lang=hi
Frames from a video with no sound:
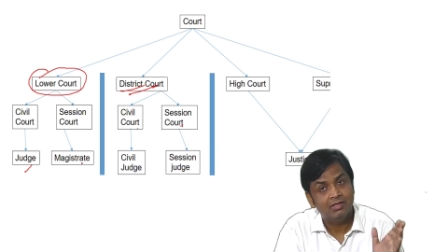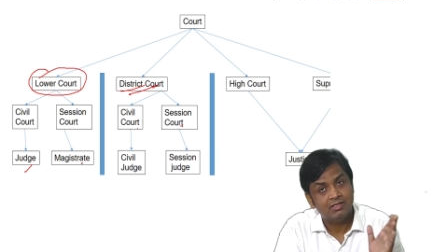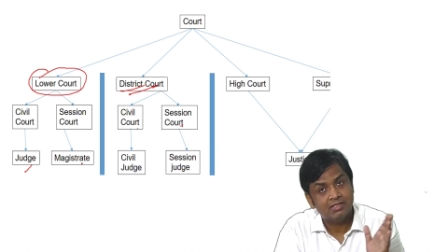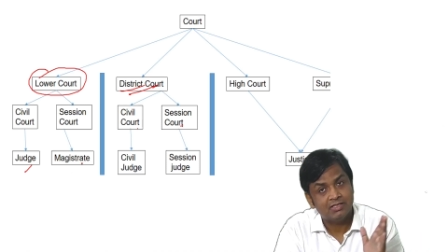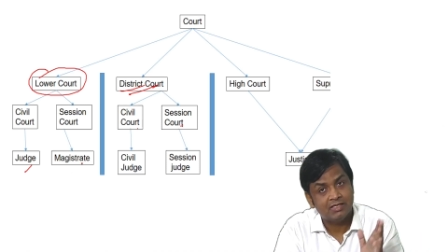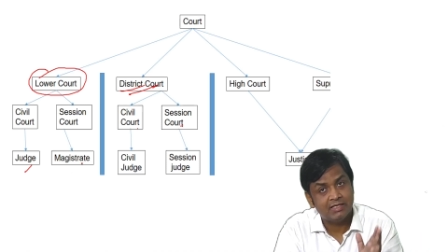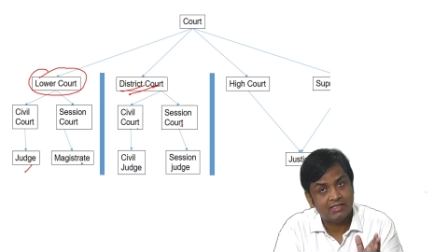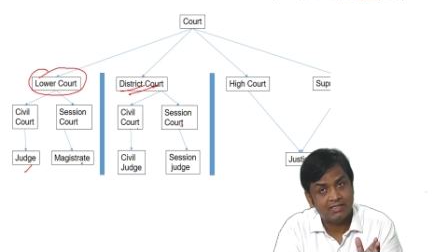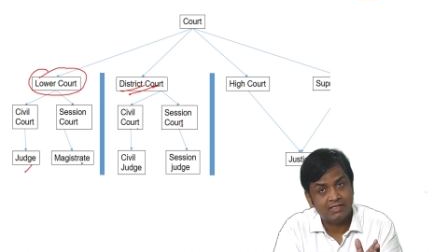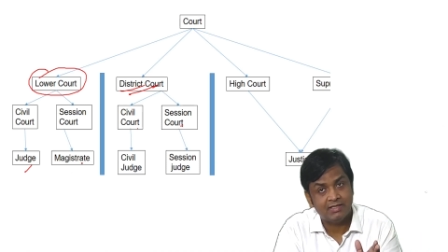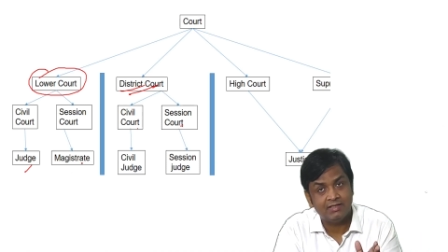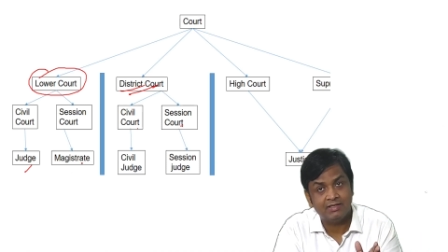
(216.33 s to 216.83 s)

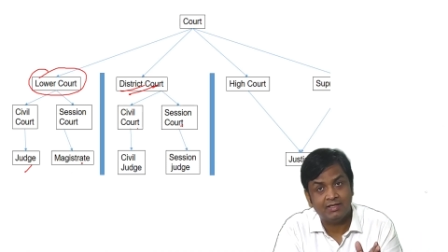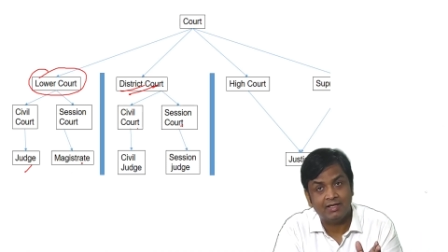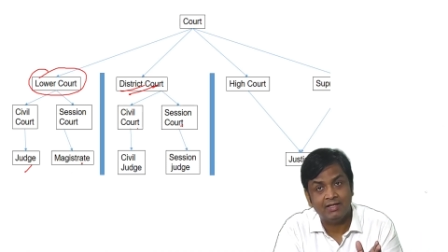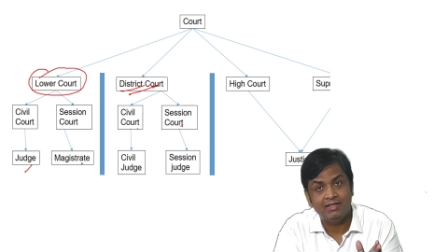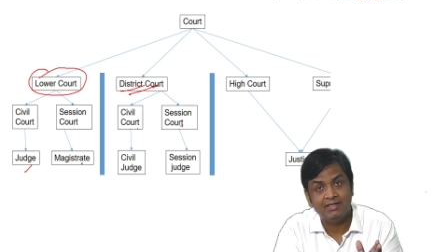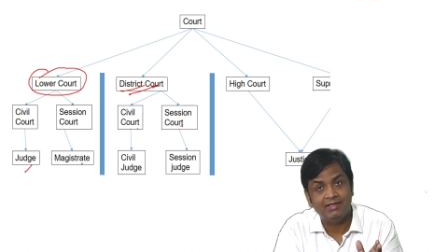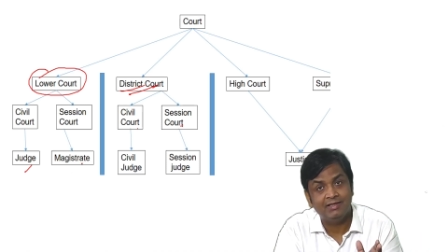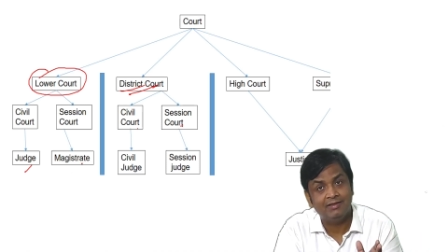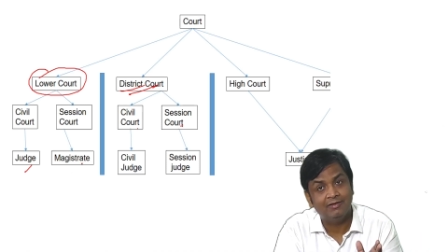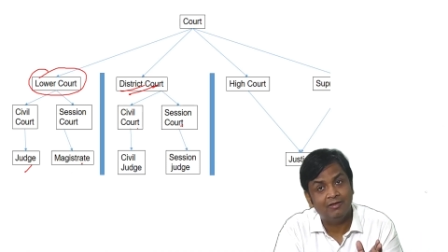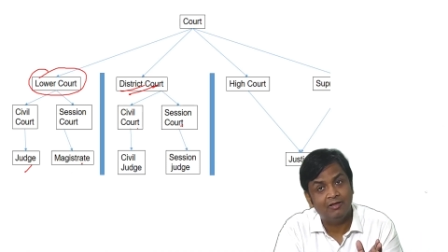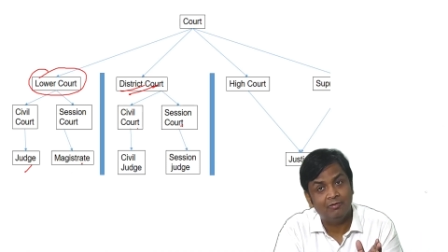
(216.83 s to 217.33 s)
सेशन के
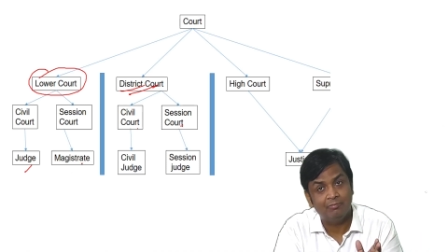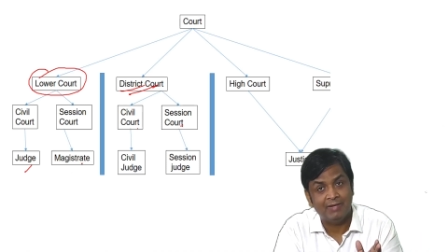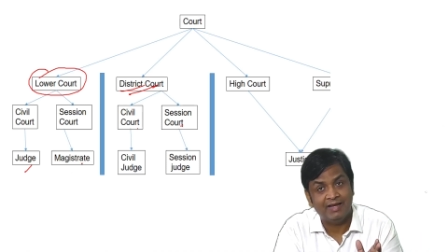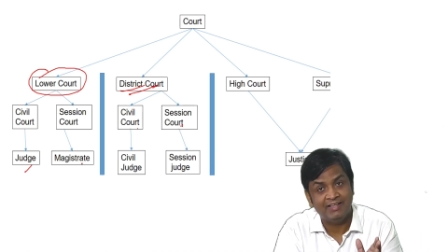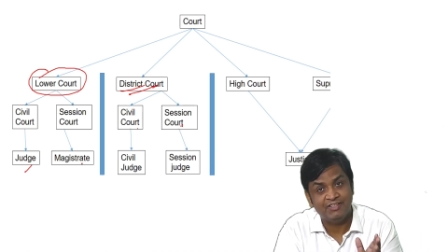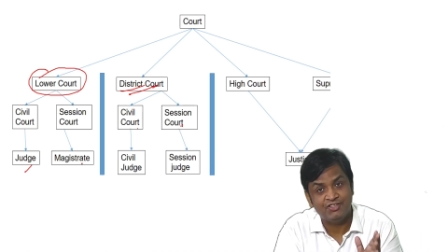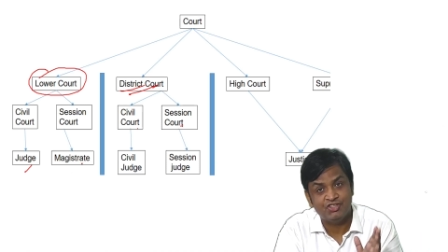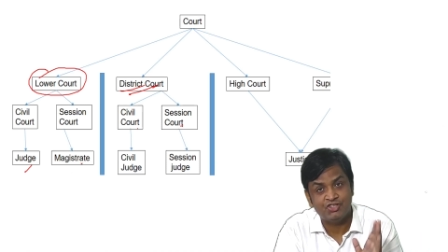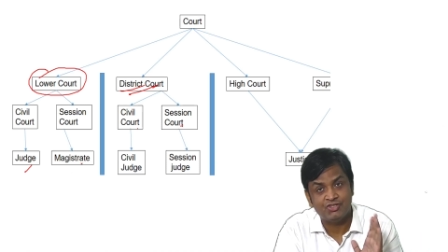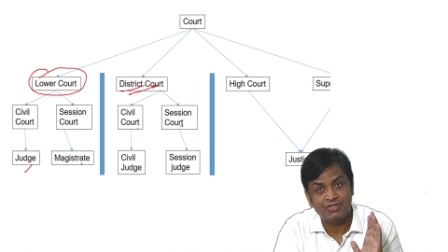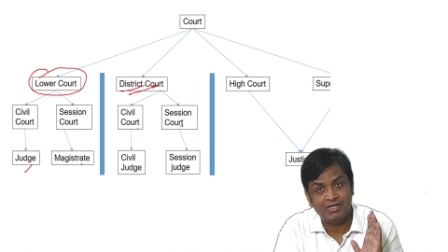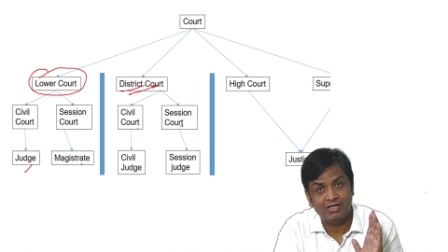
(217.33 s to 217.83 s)
लिए
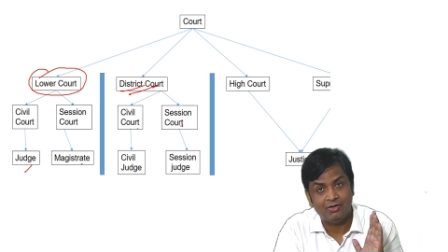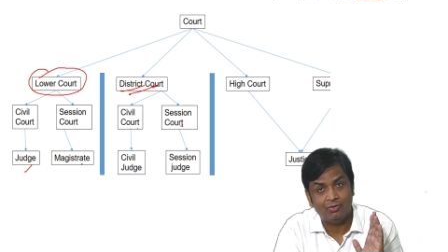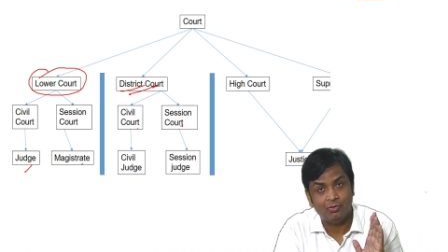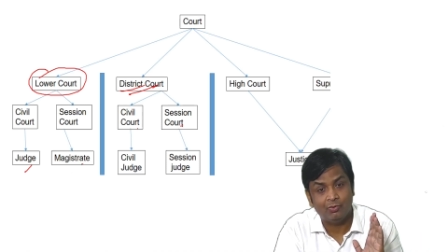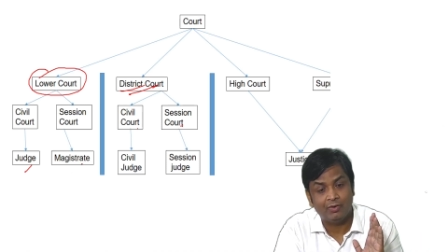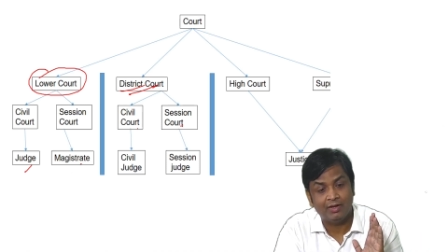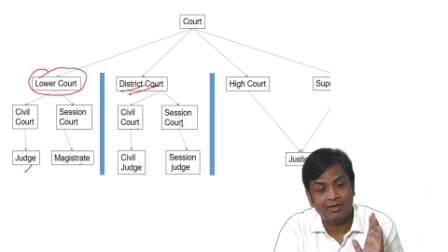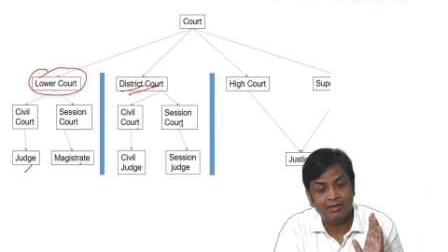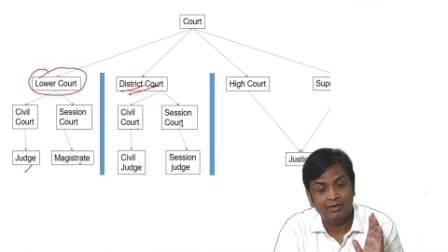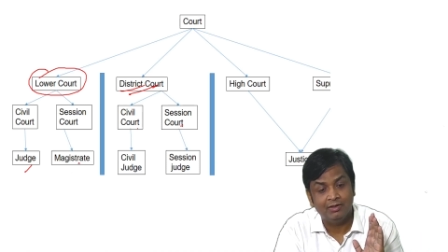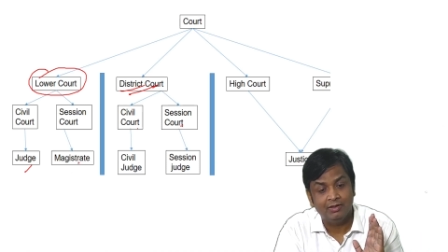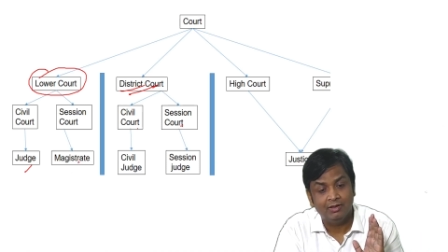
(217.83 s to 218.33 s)
मैजिस्ट्रेट हो
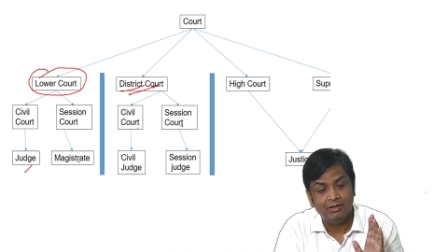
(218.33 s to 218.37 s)
गए